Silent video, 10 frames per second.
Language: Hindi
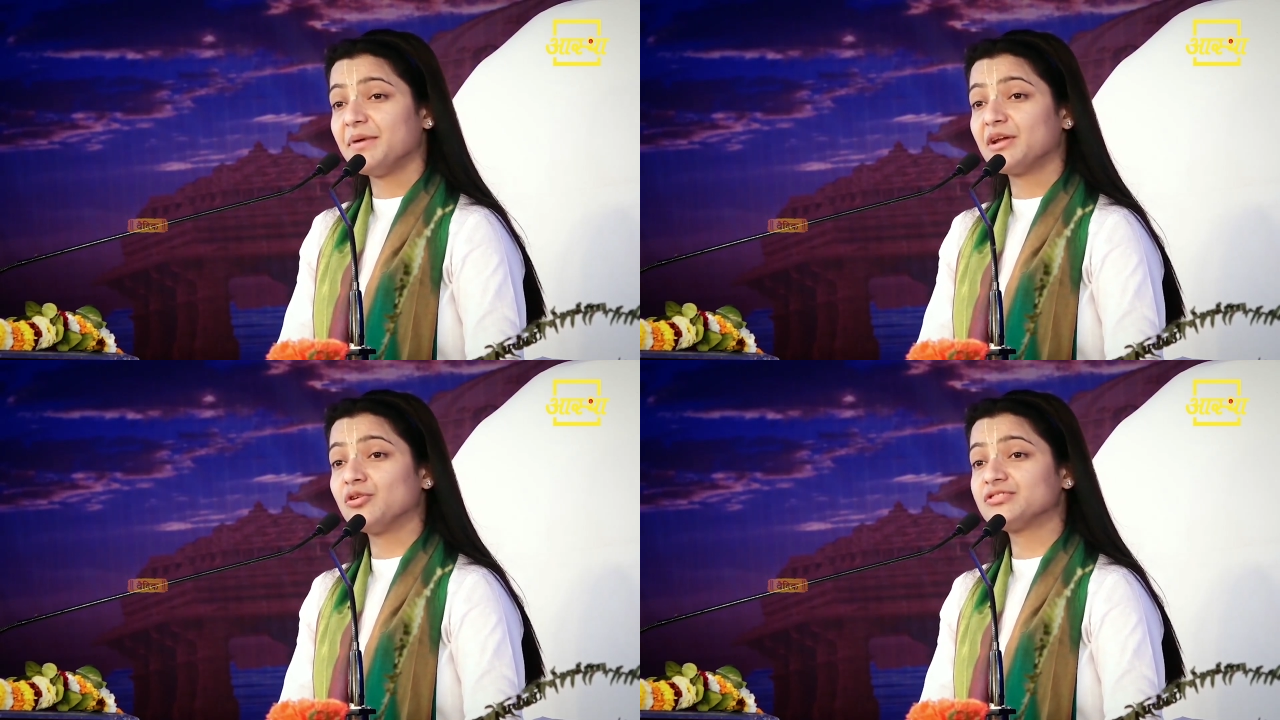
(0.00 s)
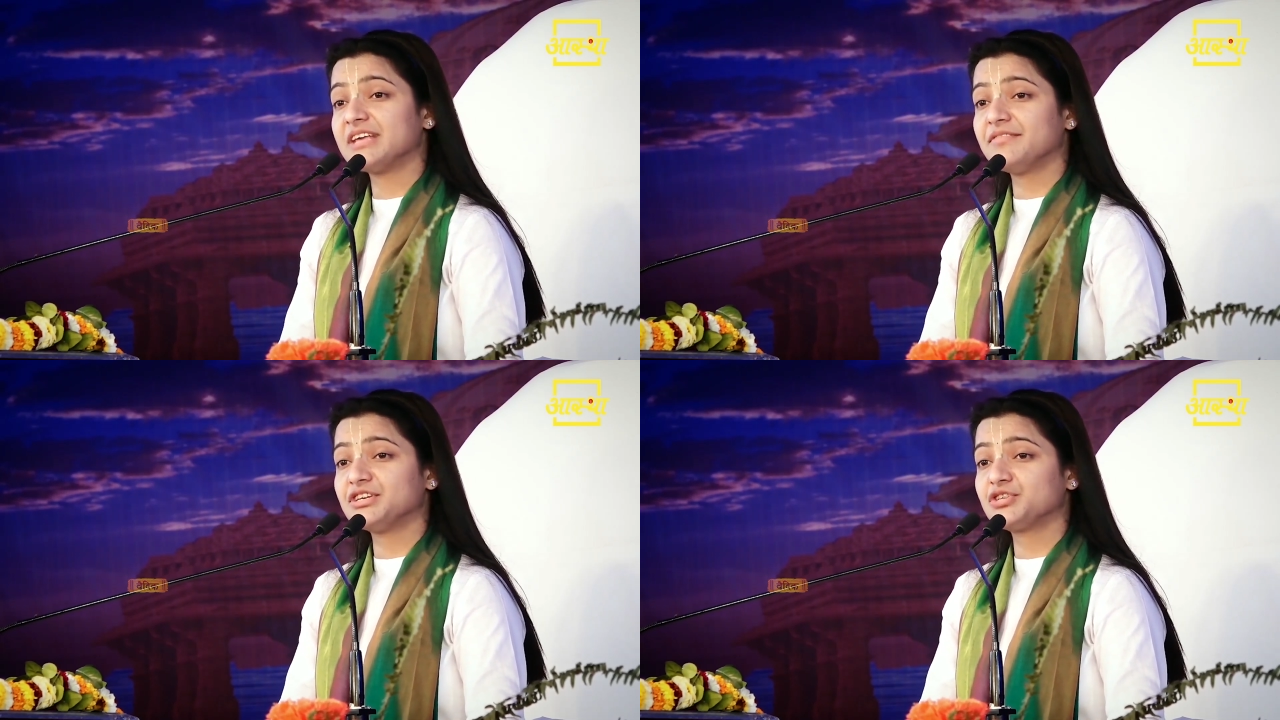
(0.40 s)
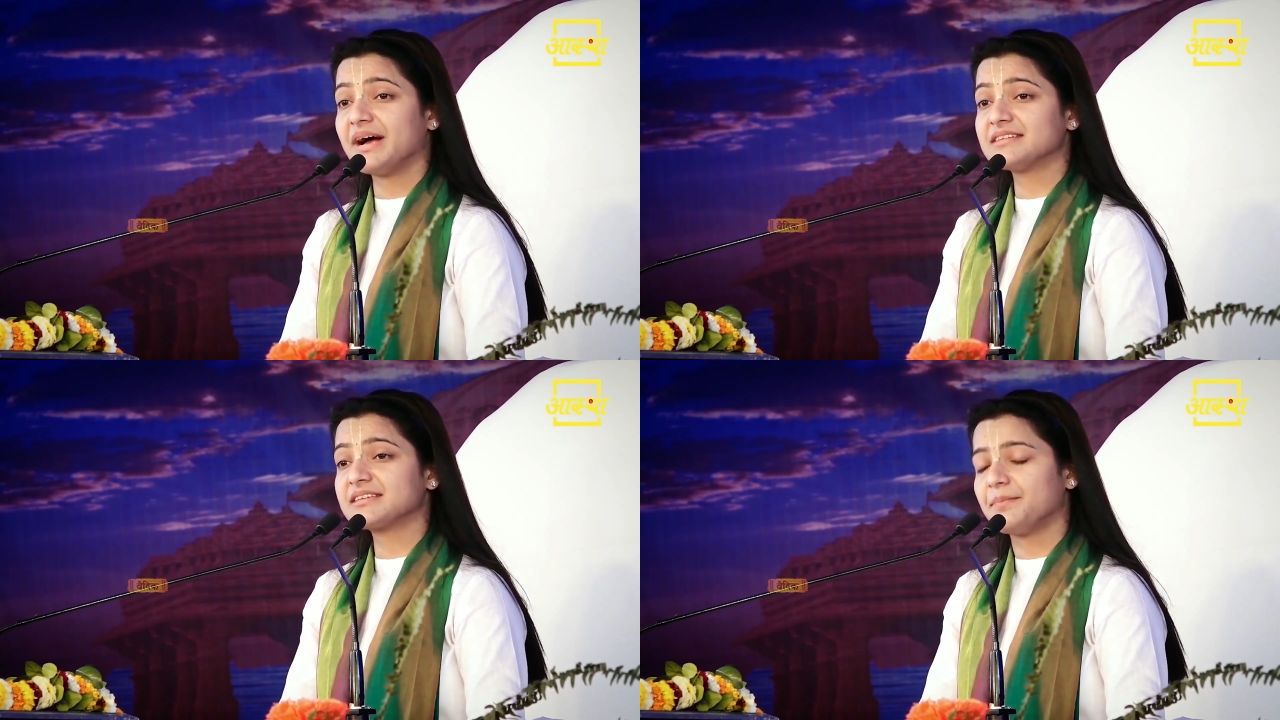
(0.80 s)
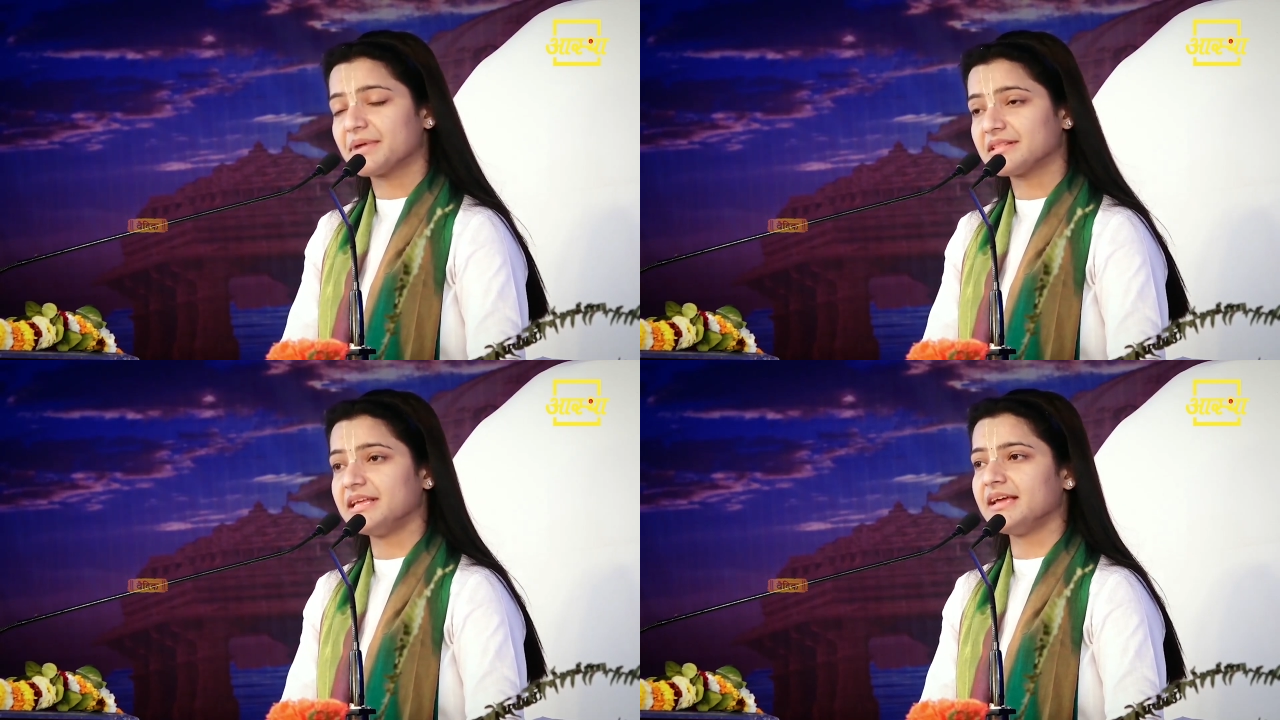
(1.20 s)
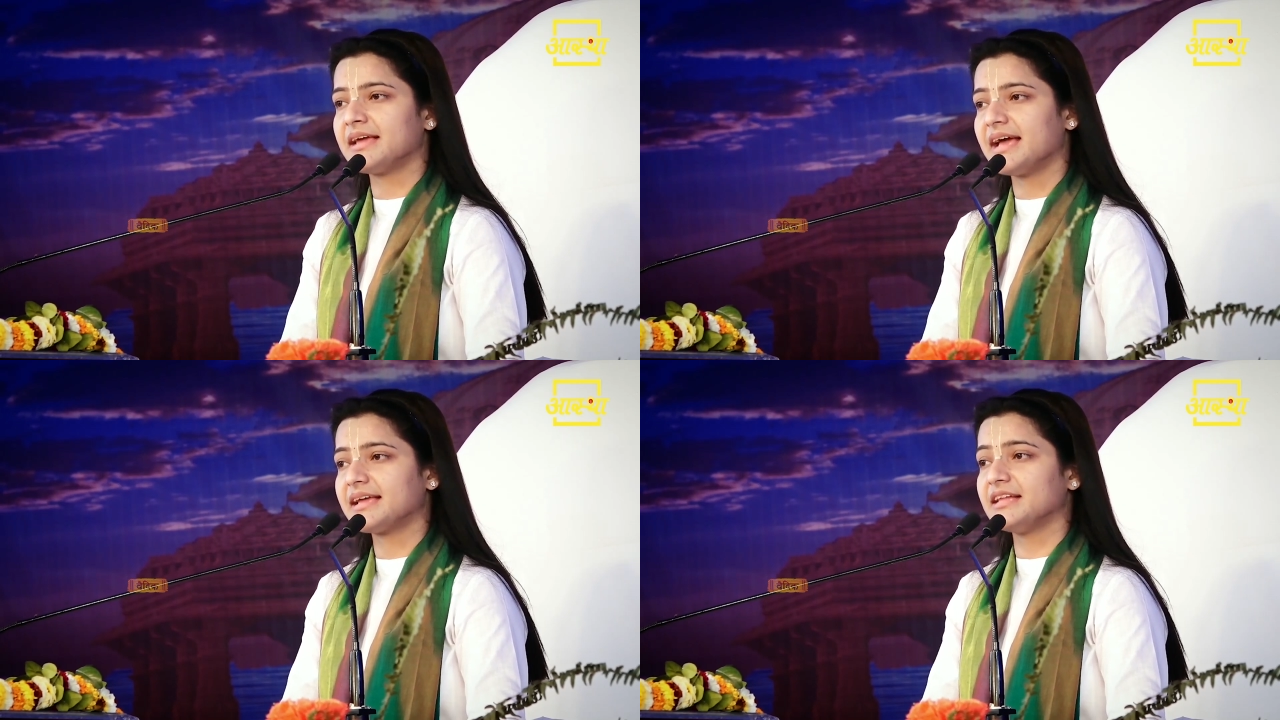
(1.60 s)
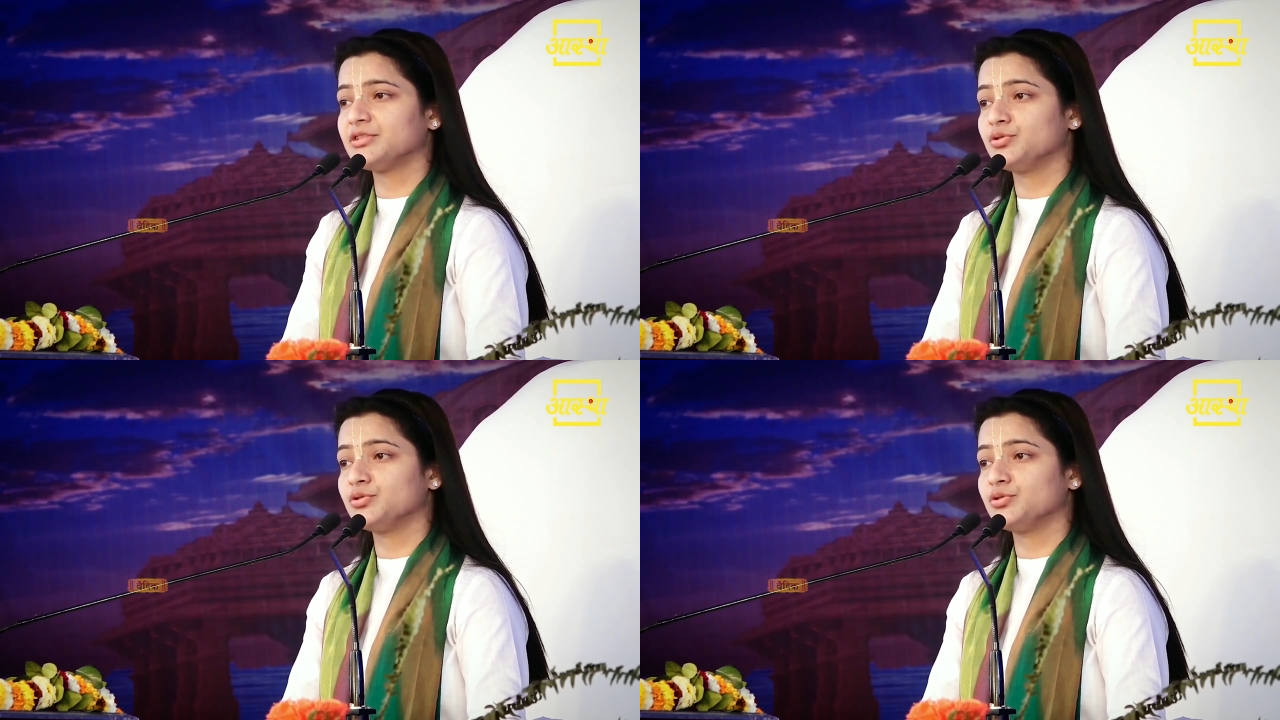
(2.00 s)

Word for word: भरोसा विश्वास का प्रतीक है कि